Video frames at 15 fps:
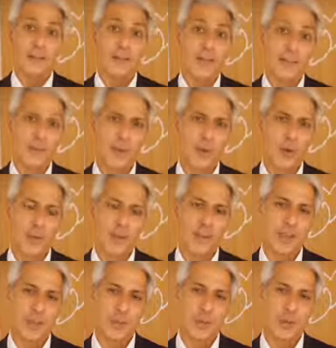Nesse
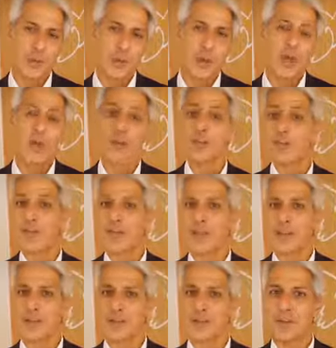contexto, o nosso
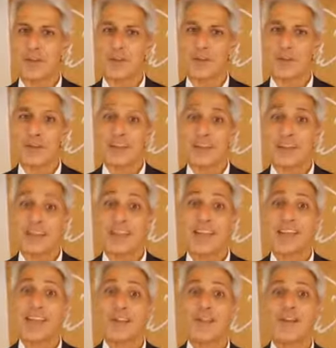desafio é
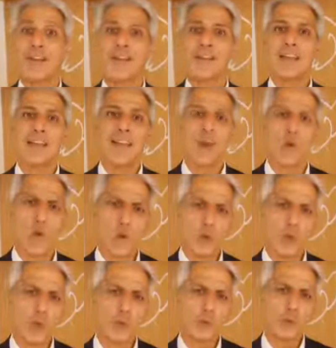defender a
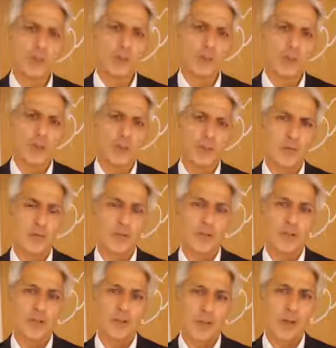Constituição
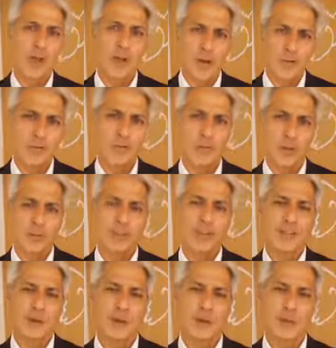de
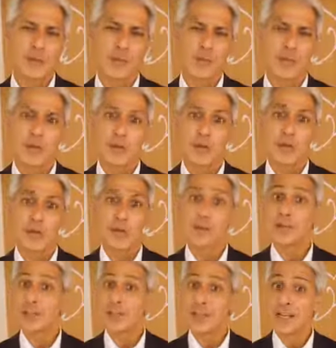1988, que
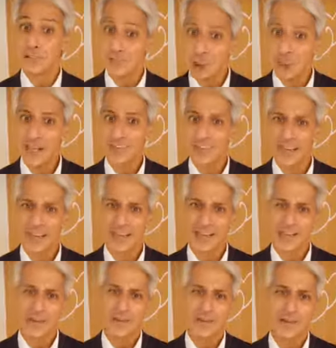está sob ataque,